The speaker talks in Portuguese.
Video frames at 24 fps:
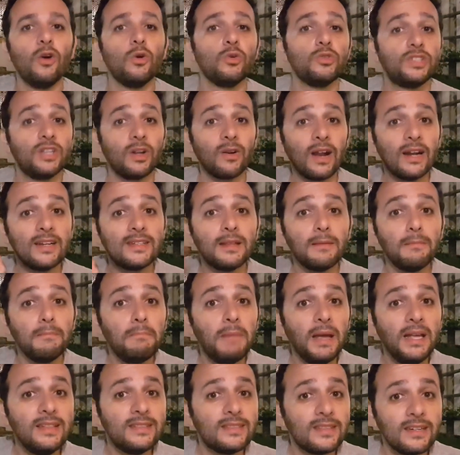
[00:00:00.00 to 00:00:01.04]
O celular
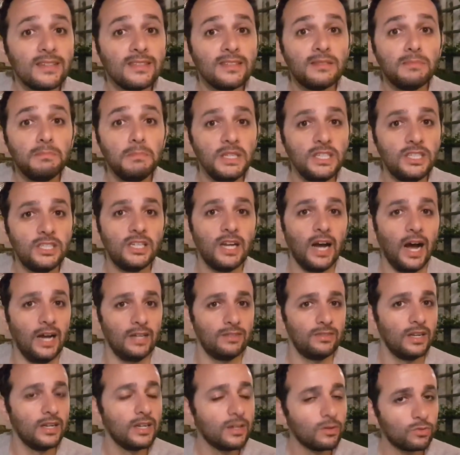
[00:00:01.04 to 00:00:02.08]
também transmite
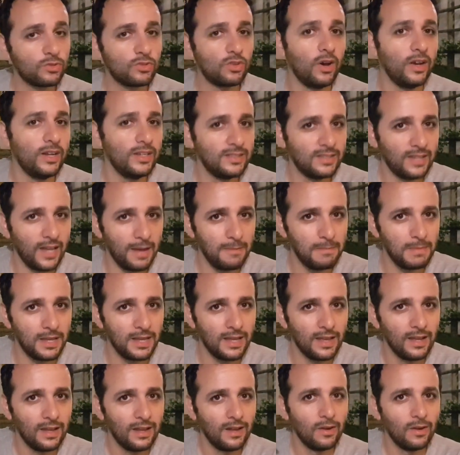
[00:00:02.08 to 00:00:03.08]
rádio, ele não só recebe.